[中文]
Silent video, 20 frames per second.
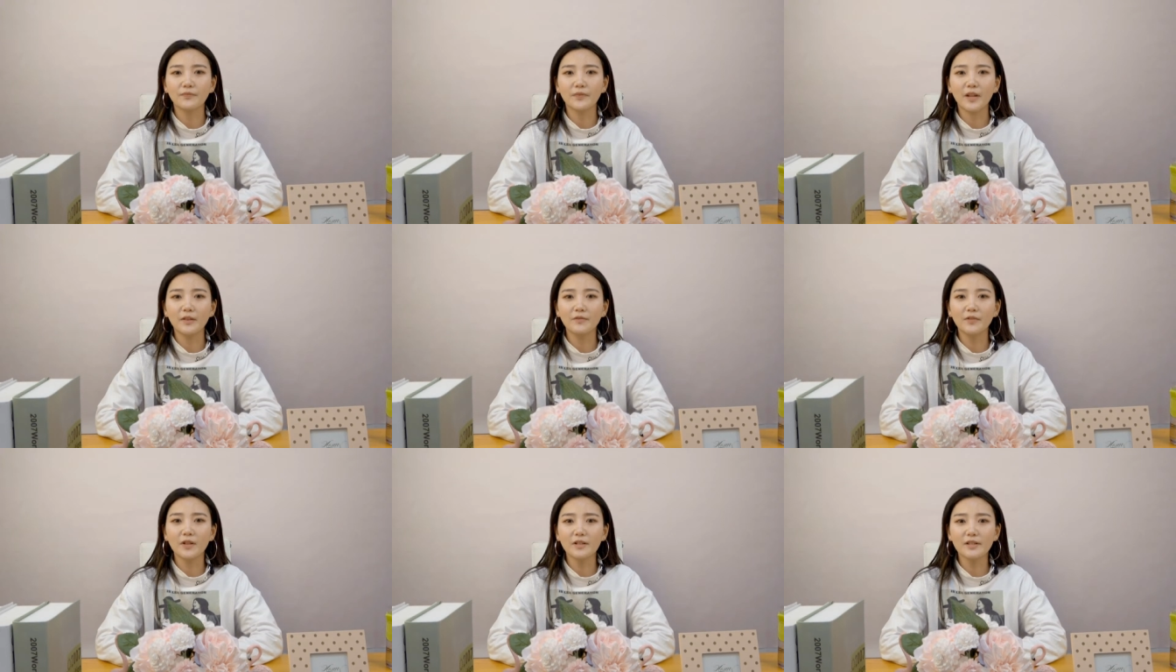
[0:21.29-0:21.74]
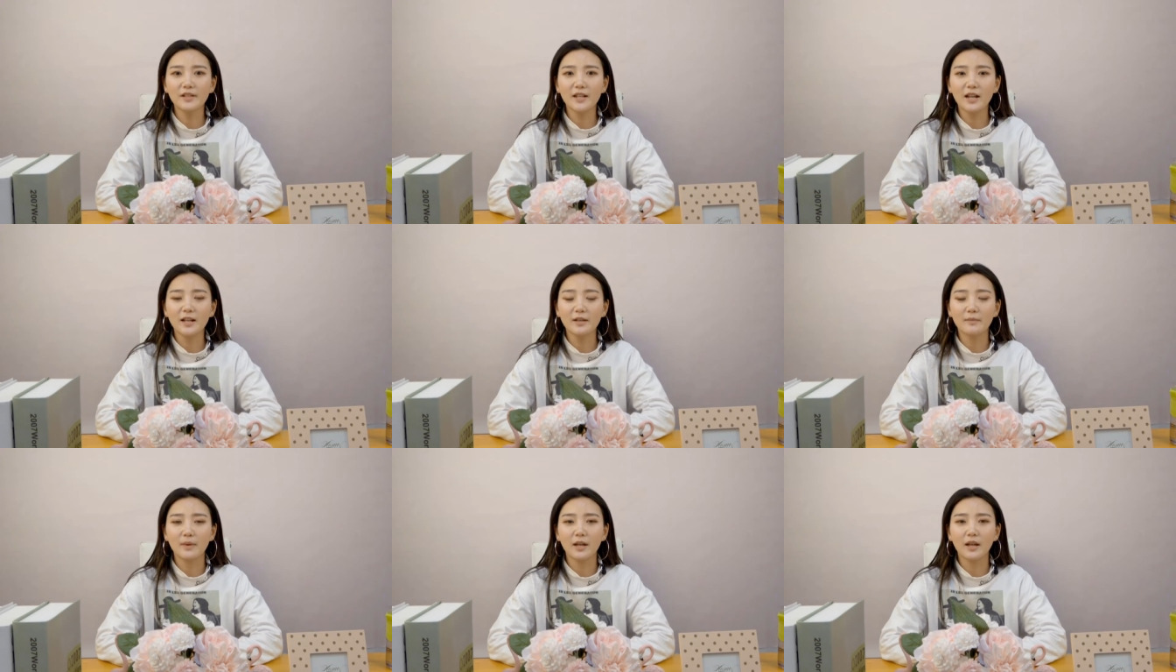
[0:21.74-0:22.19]
男方
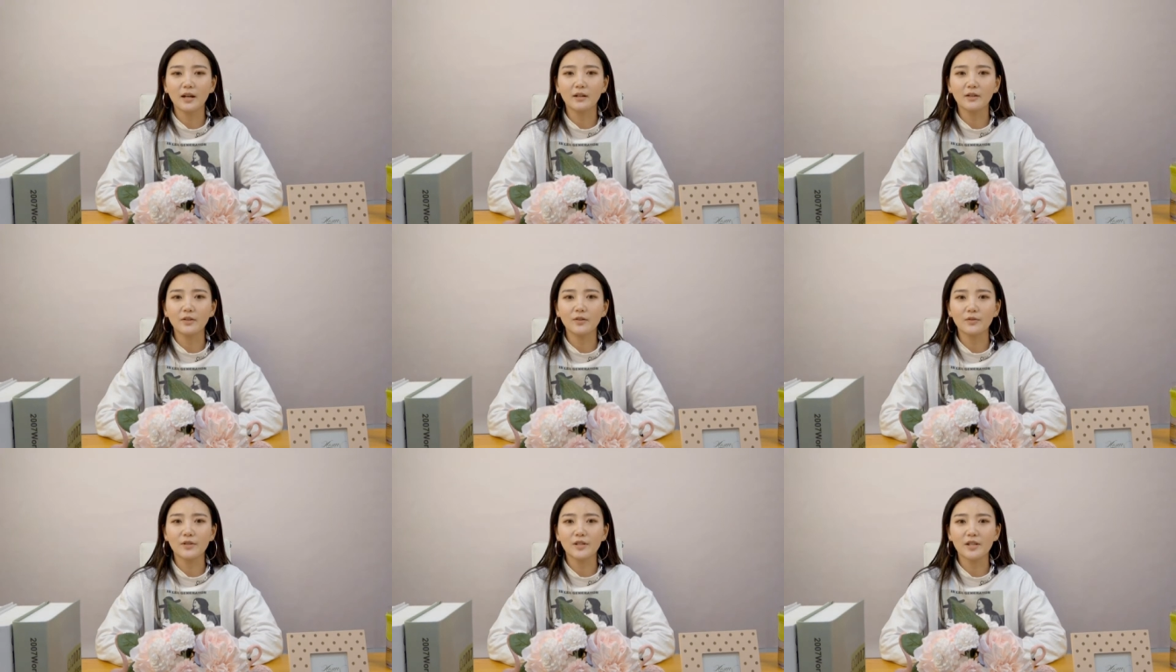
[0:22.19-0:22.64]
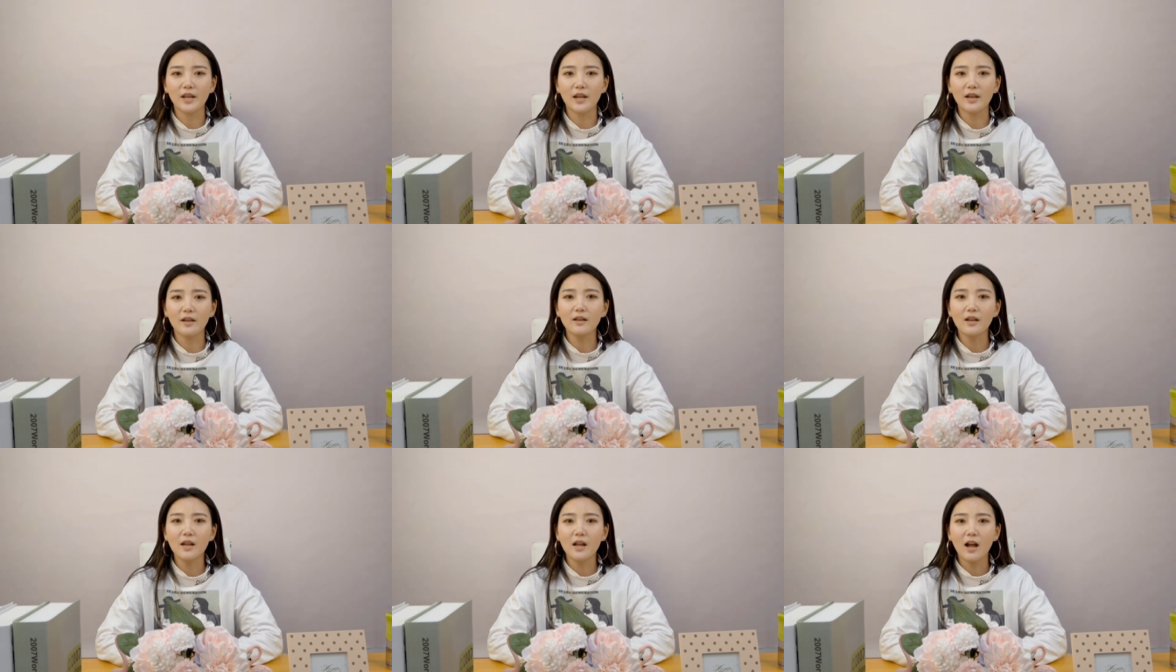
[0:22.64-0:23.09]
家里面很有
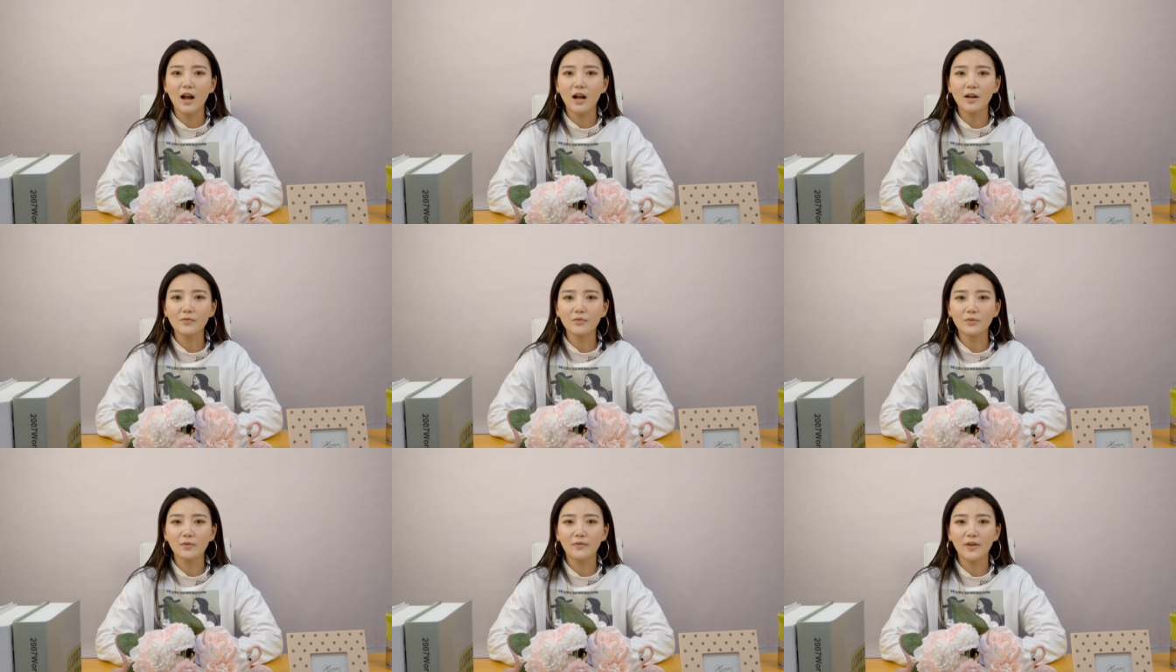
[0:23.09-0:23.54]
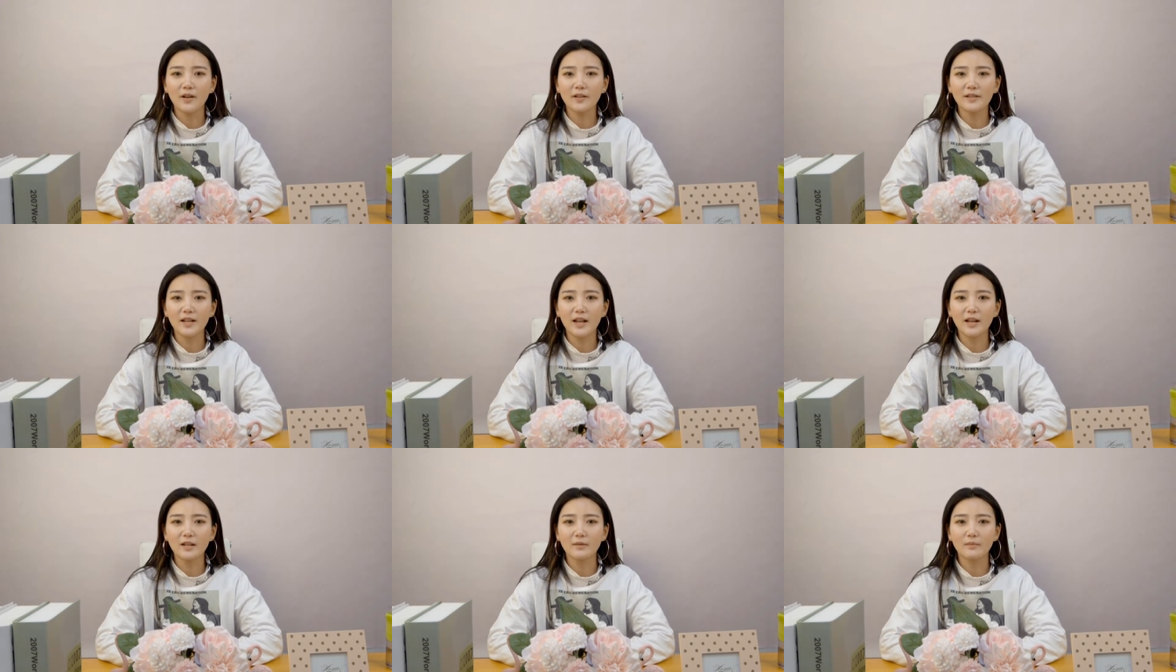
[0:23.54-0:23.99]
钱，而女
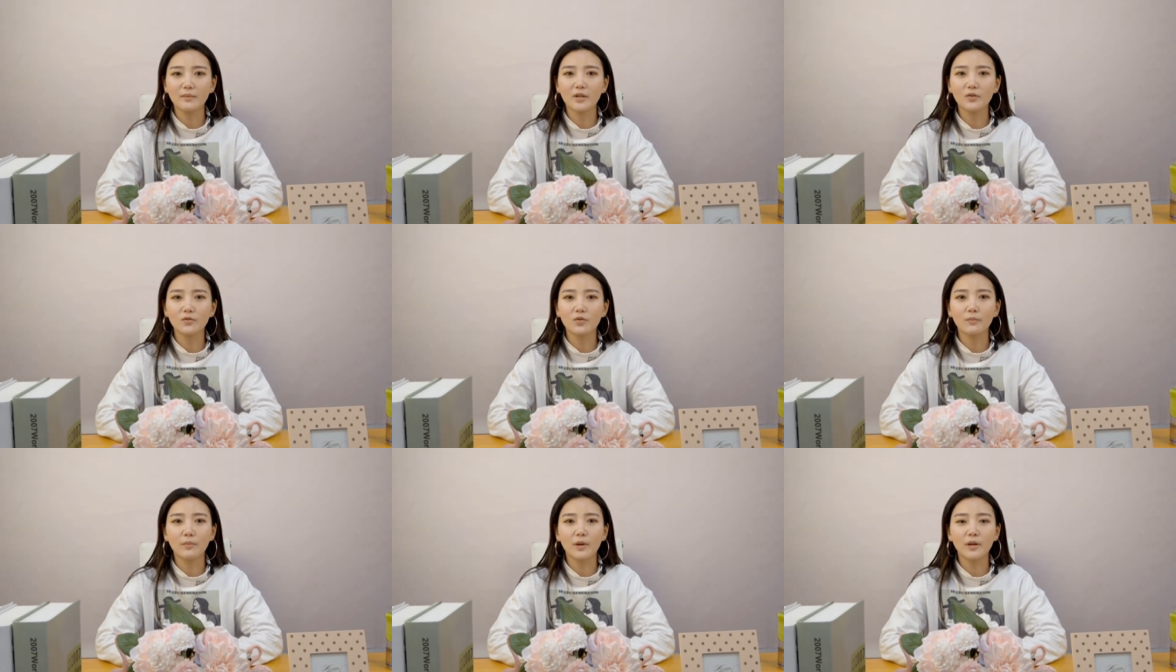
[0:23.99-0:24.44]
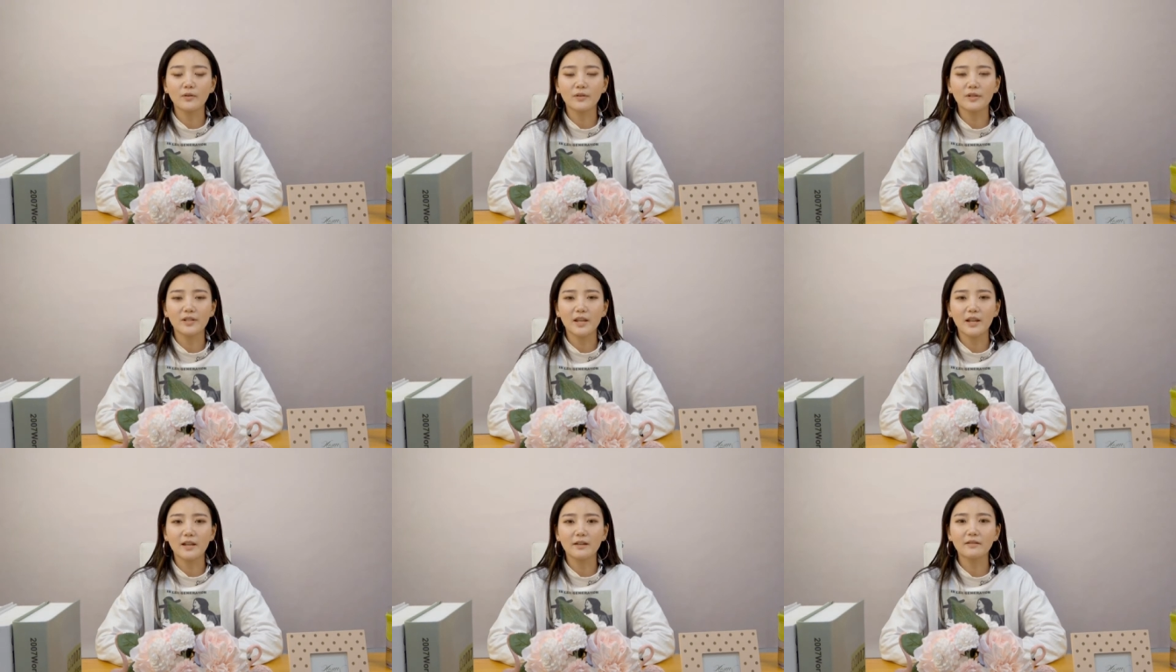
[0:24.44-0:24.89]
方家里面却没有
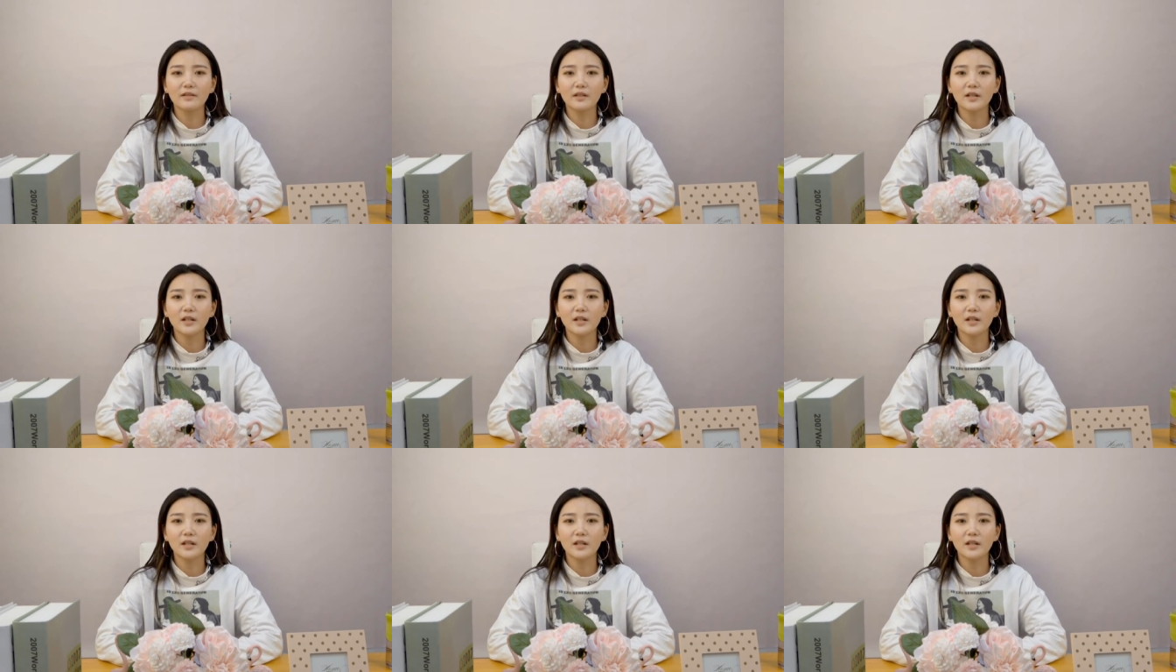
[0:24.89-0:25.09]
钱。